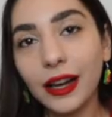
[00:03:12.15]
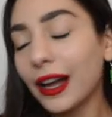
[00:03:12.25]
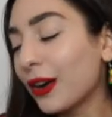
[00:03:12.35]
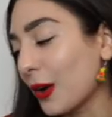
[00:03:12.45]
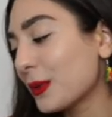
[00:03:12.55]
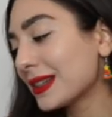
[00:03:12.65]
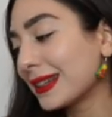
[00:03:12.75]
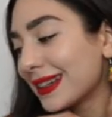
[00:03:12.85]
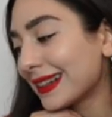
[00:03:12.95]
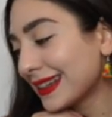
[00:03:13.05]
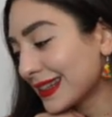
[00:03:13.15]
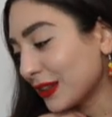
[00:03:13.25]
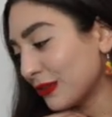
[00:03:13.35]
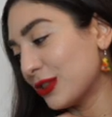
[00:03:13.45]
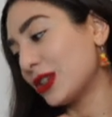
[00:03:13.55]
Allora, questa tier list è
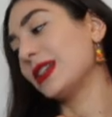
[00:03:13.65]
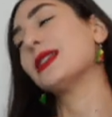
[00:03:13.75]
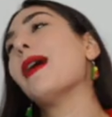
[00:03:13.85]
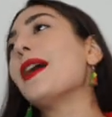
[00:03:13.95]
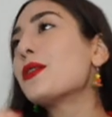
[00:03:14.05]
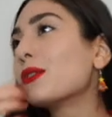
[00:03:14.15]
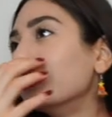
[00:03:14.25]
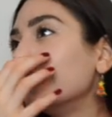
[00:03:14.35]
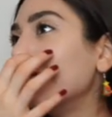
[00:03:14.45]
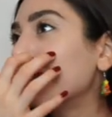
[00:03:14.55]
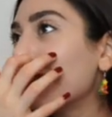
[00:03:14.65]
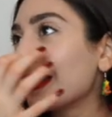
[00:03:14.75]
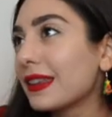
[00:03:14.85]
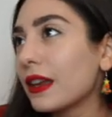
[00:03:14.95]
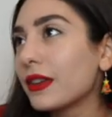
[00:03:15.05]
difficilissima. Ero convinta
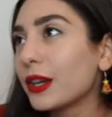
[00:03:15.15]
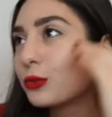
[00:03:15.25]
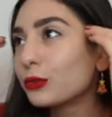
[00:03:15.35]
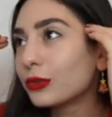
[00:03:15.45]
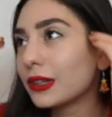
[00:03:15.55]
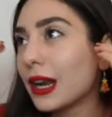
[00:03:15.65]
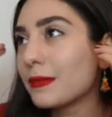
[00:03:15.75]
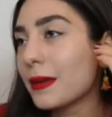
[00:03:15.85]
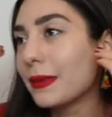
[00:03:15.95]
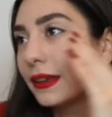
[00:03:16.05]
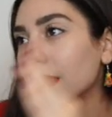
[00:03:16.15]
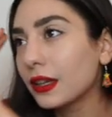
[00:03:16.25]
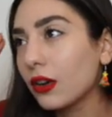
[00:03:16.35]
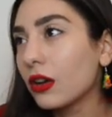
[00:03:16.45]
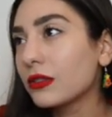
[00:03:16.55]
di avere tutto nella mia
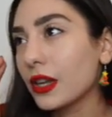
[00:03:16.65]
mente, no?